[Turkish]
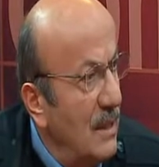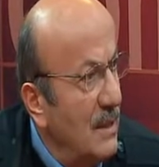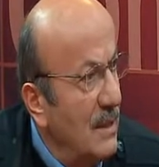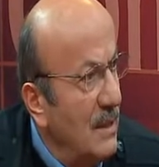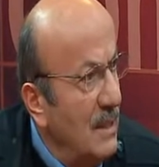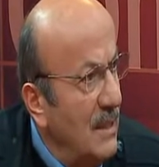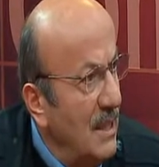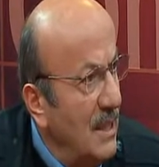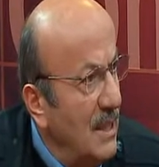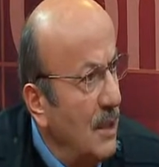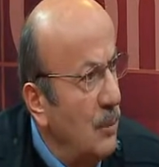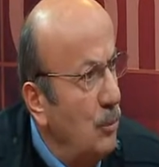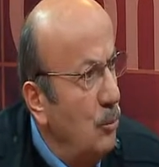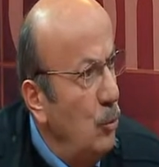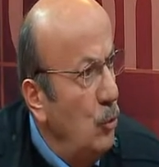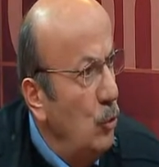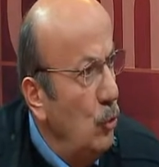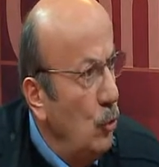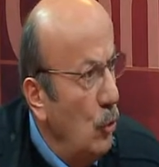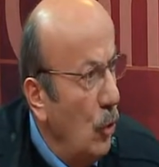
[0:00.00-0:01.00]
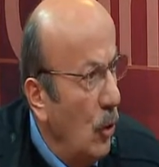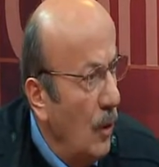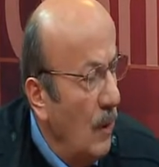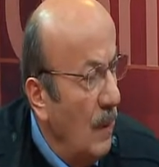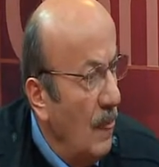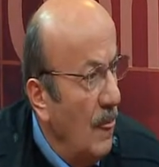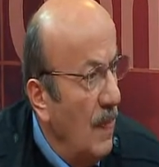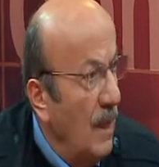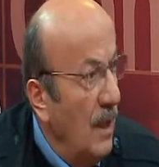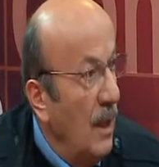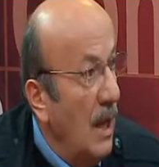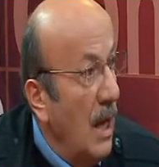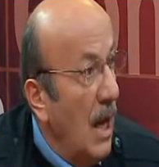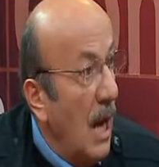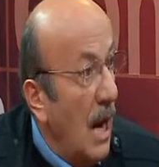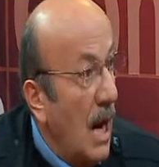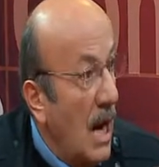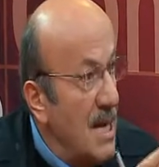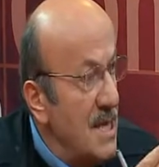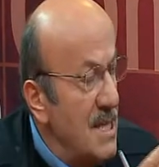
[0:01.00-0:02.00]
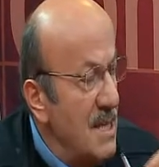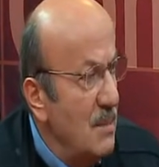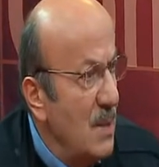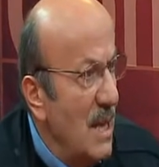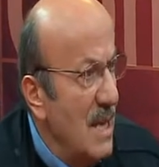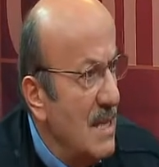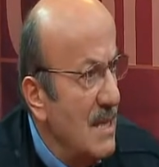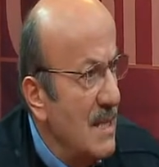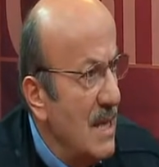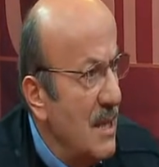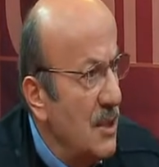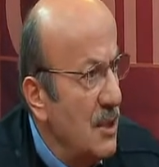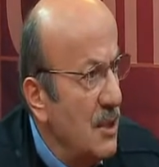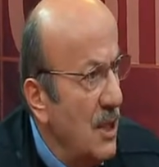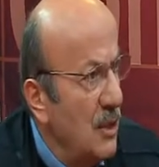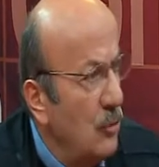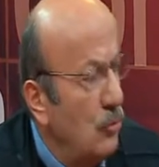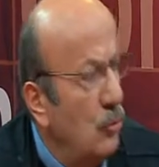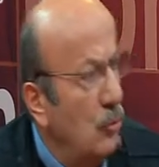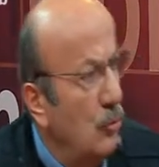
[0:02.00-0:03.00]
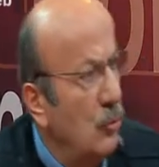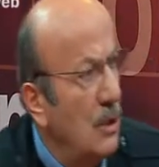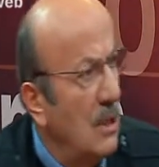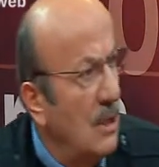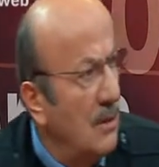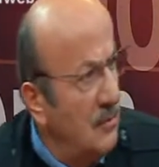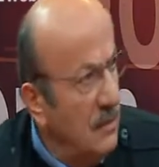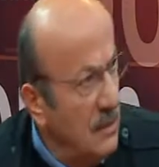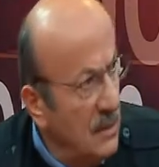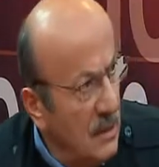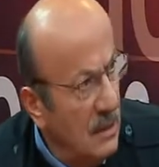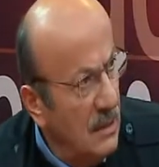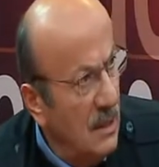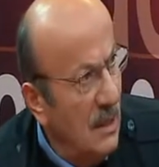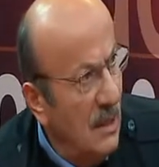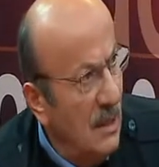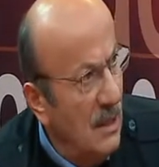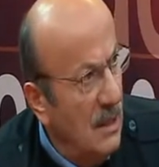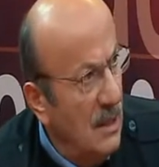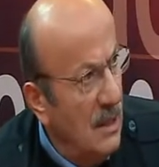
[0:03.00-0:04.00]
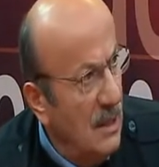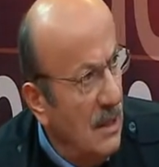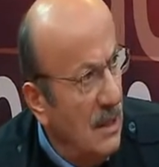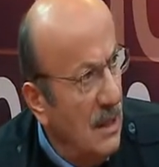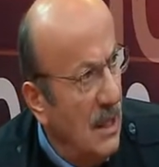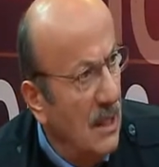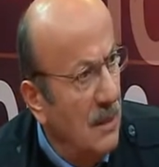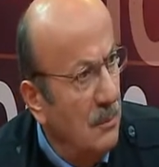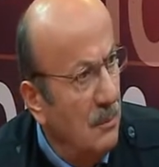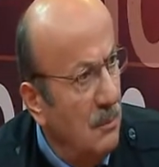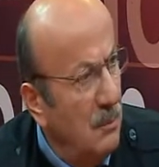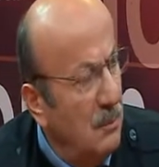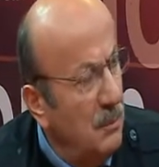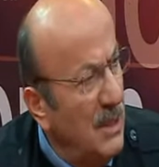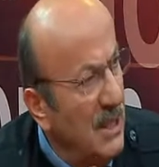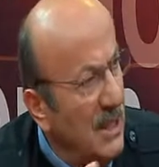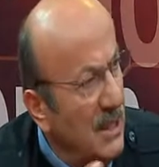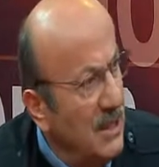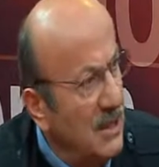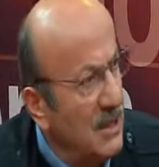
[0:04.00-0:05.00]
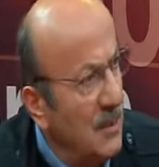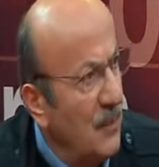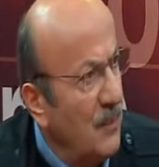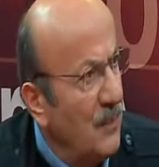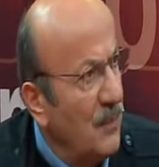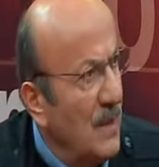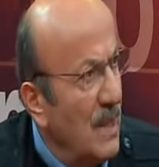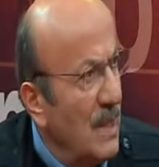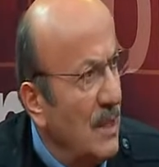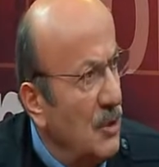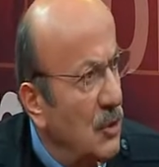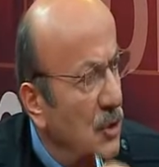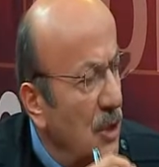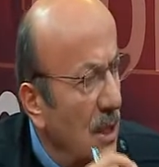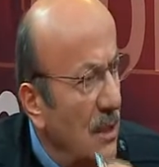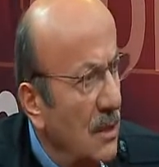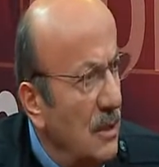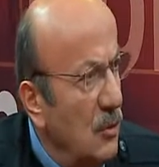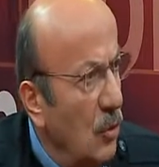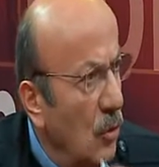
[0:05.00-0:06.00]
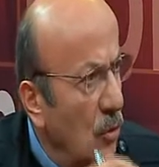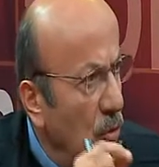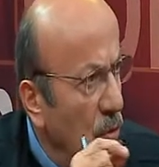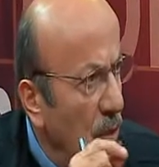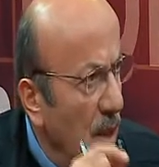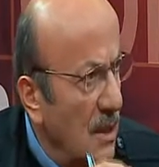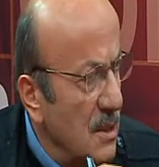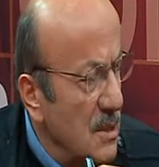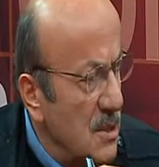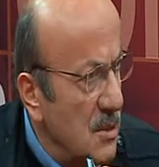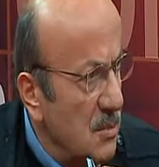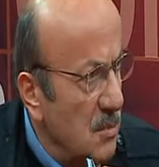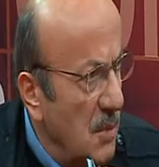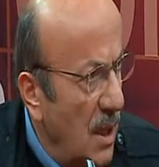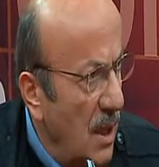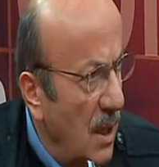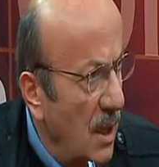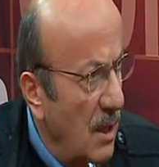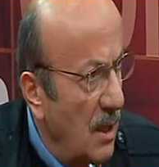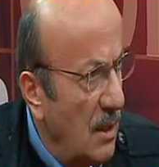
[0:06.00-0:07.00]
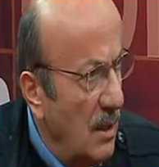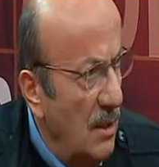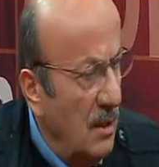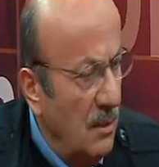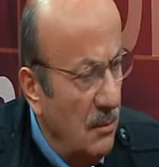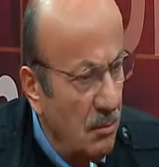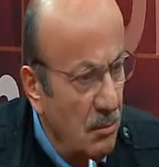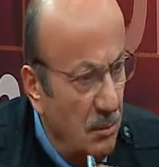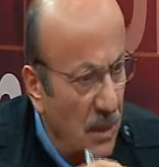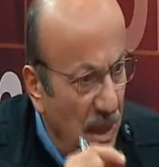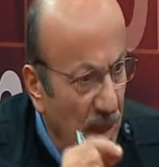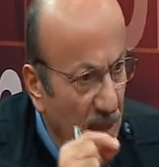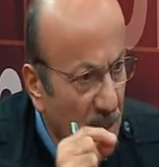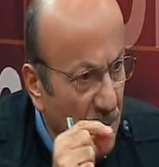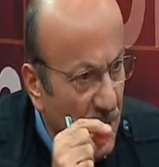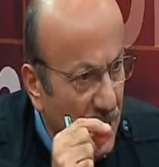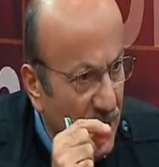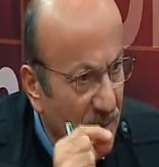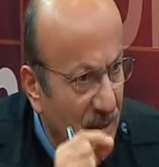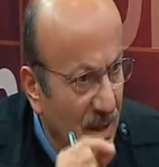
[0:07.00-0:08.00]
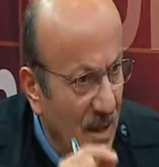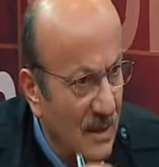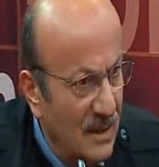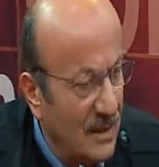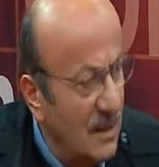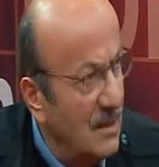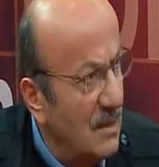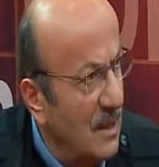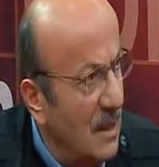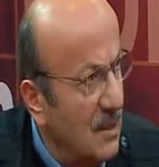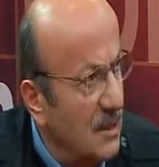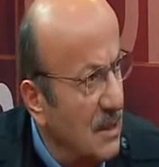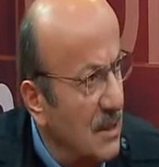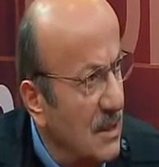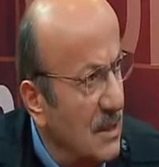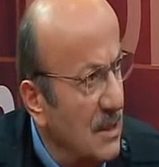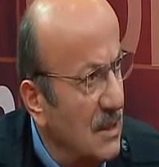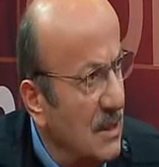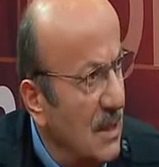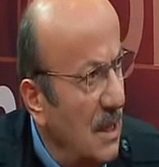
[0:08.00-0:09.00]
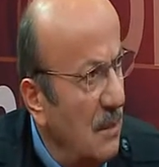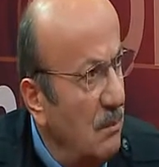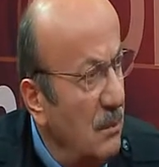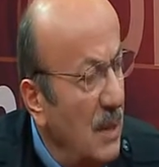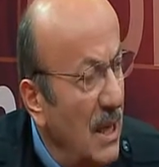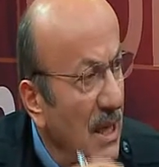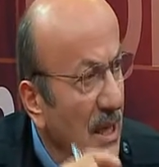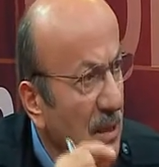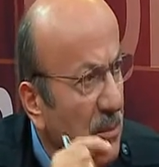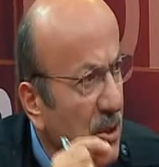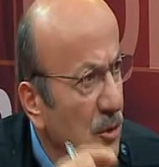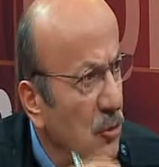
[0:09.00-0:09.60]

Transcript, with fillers: giderek büyüyor. Aynı benzer şey Türk tarafında da yani bir canlı organizma belli bir tehdit karşısında belli bir